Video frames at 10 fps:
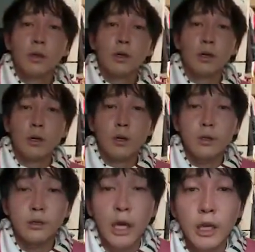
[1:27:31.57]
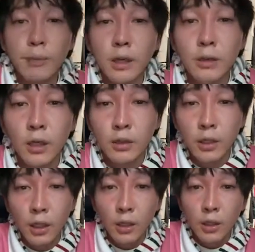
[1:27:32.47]
うん、対バンなん
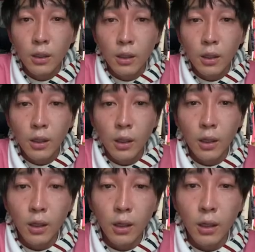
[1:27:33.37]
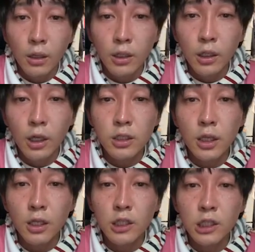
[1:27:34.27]
て。うん、平
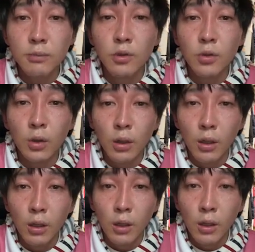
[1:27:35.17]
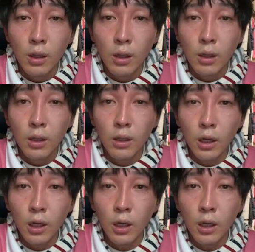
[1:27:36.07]
沢進と。
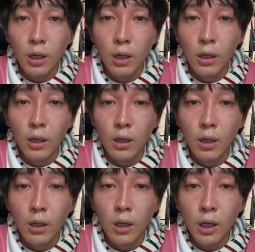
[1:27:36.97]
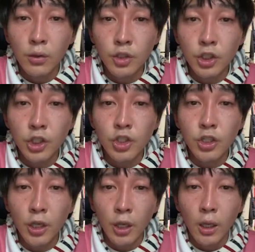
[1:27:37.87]
なあ、あのじ
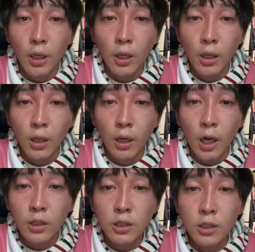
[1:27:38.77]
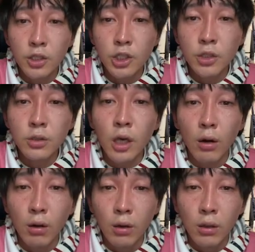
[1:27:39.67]
じい。あいつ絶対死ぬ
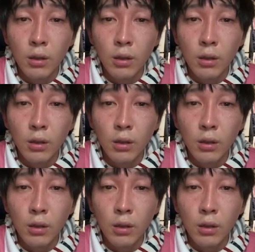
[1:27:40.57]
だ